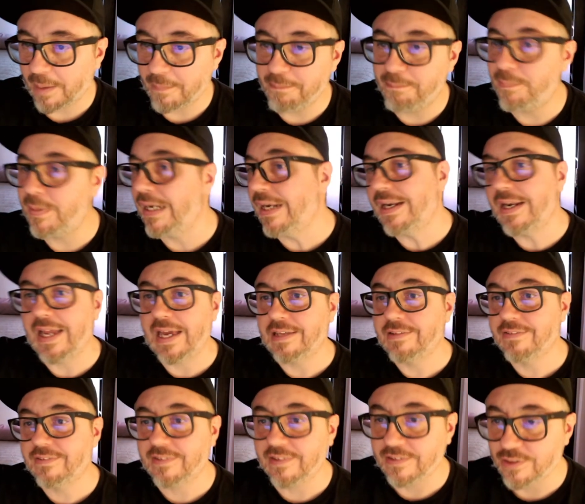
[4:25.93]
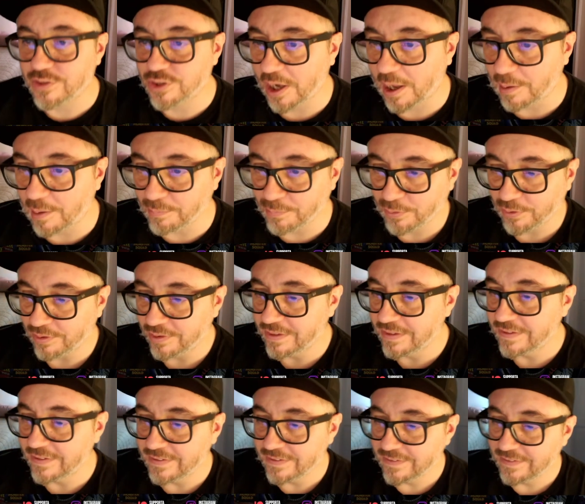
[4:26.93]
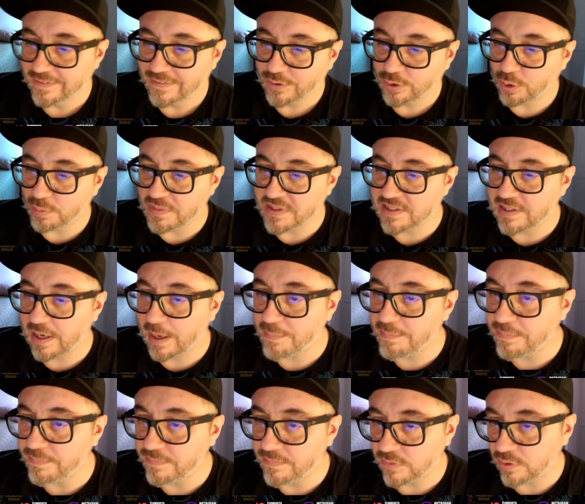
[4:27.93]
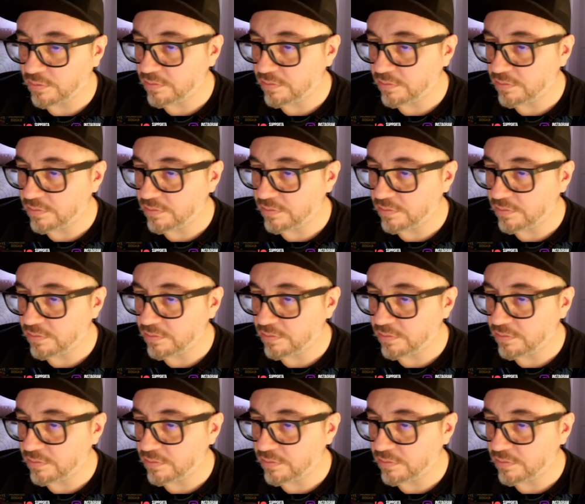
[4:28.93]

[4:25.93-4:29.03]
bellezza, diciamo. Come se, la...